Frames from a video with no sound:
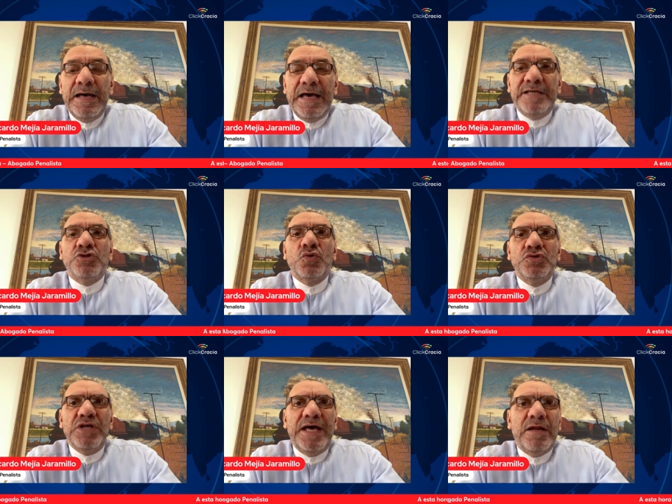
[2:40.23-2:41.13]

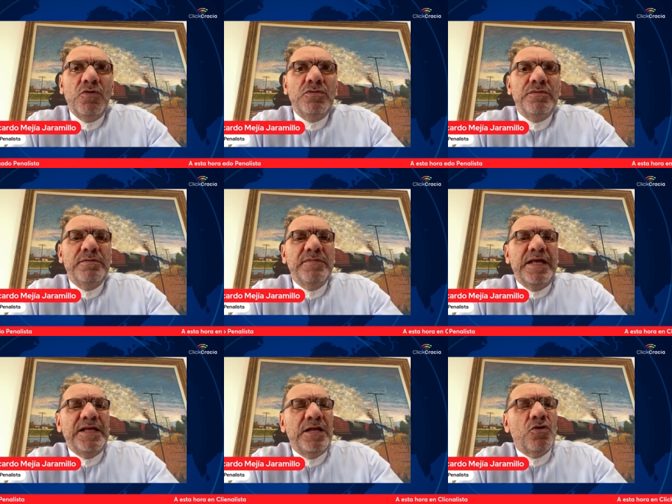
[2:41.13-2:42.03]
escucharlo. Mm,
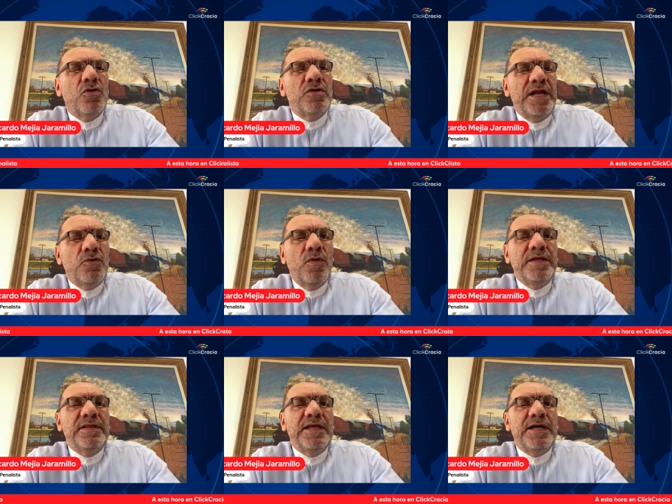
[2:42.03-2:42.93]
Daniel Coronel
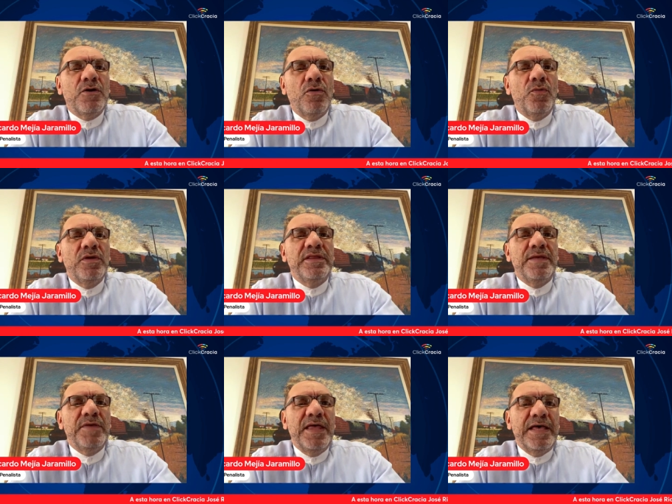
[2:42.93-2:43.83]
cuenta como
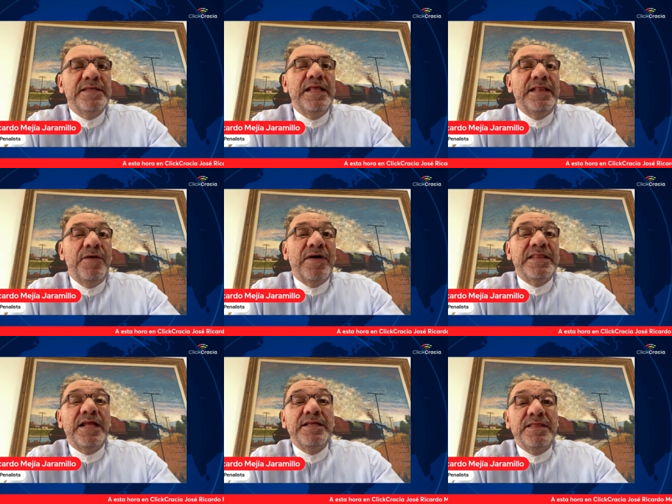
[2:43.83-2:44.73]
intimidades del
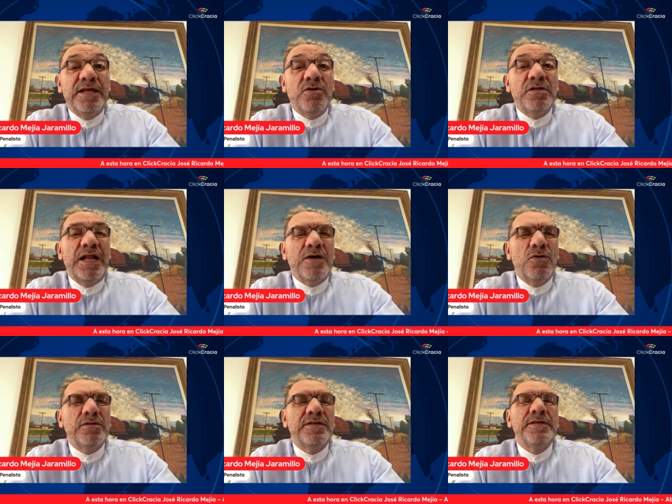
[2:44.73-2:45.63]
debate al interior de la
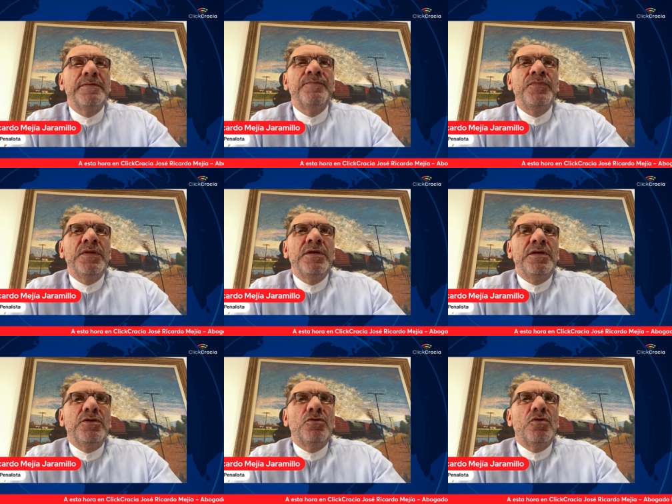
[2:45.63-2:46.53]
Corte.
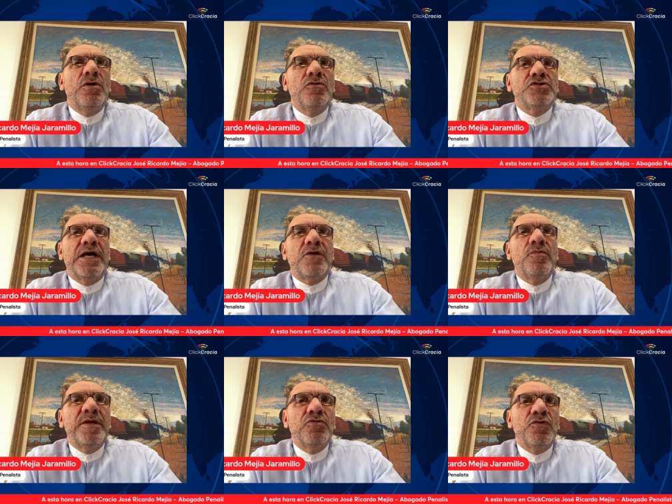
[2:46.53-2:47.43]
Y uno de los
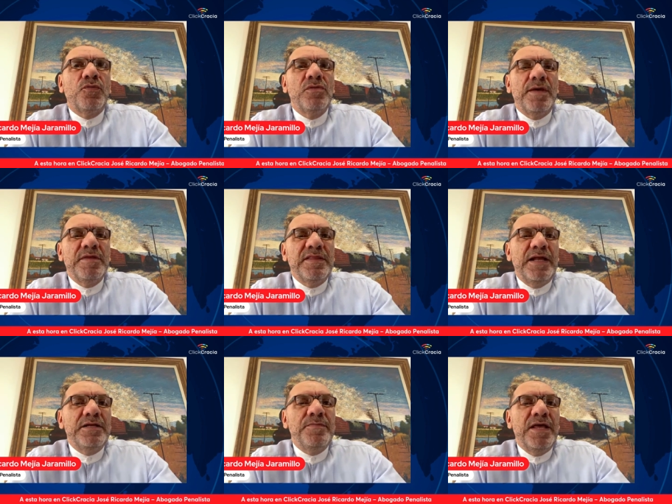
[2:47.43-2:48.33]
argumentos
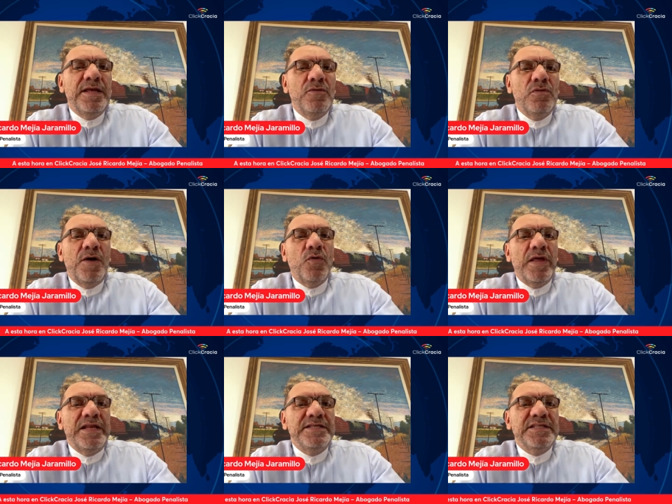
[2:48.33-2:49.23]
fundamentales viene de un
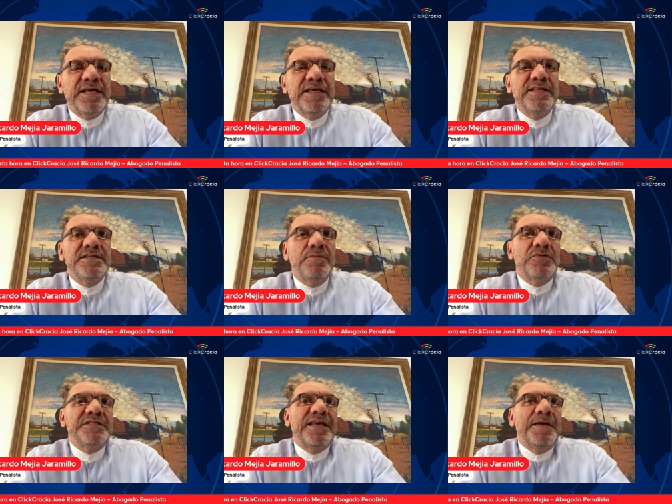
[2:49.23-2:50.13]
laboralista que dice
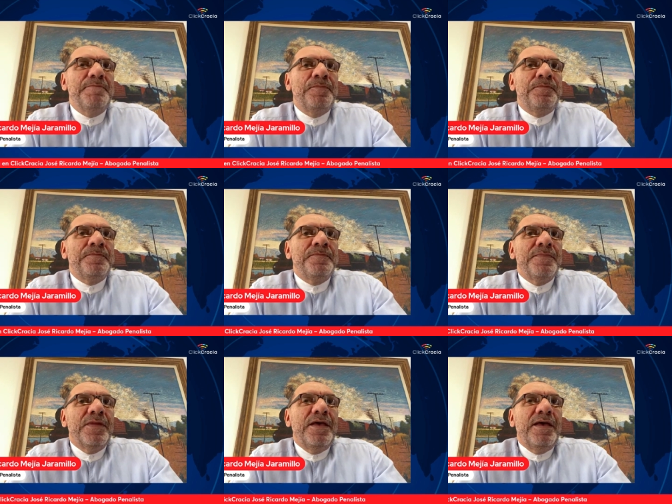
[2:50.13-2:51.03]
pues que
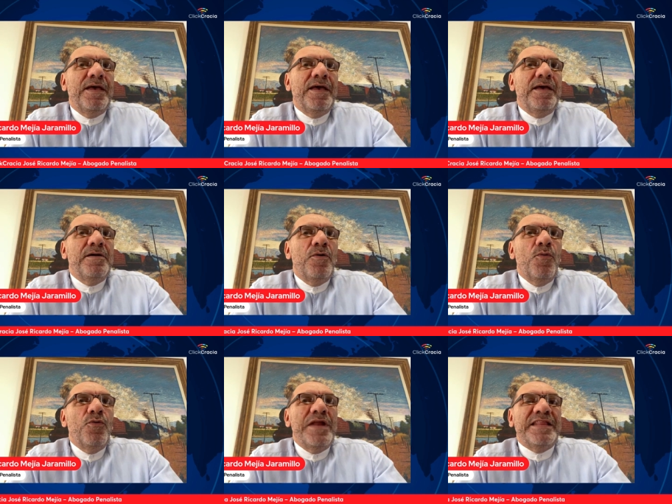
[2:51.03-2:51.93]
eh,
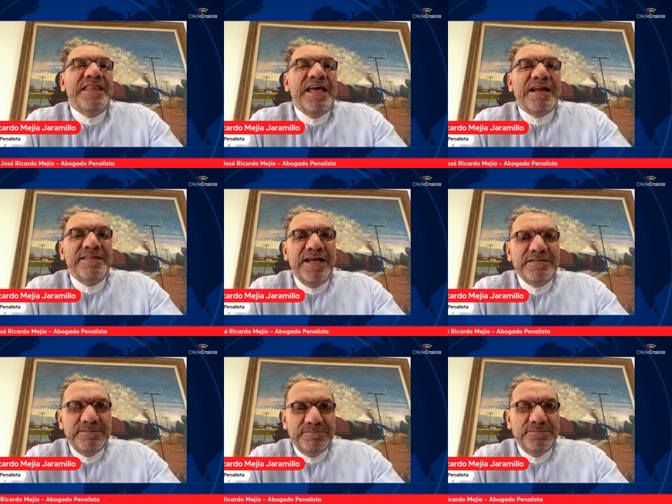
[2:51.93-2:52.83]
una
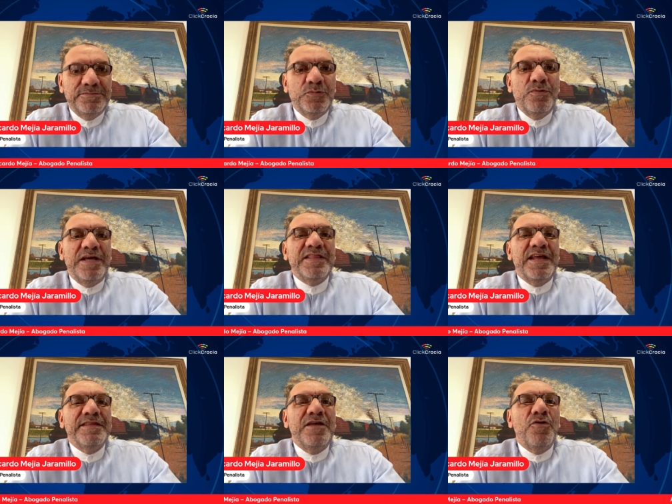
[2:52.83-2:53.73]
terna, una
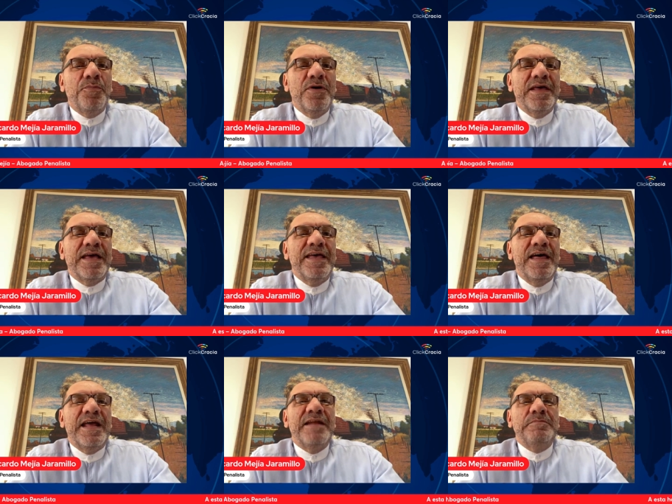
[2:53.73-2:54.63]
terna no puede
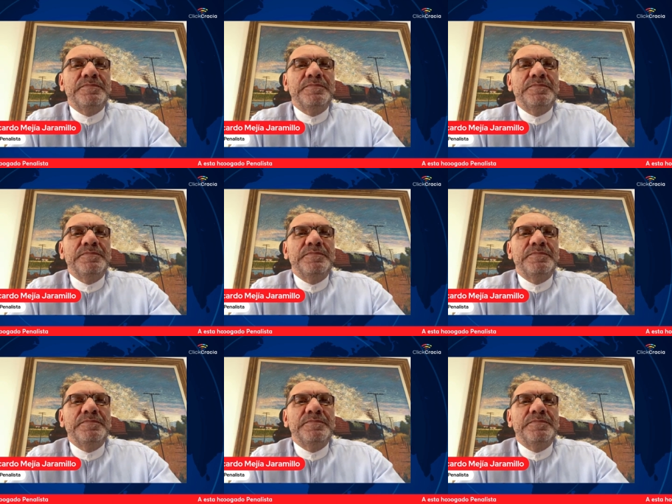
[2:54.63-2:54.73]
quedar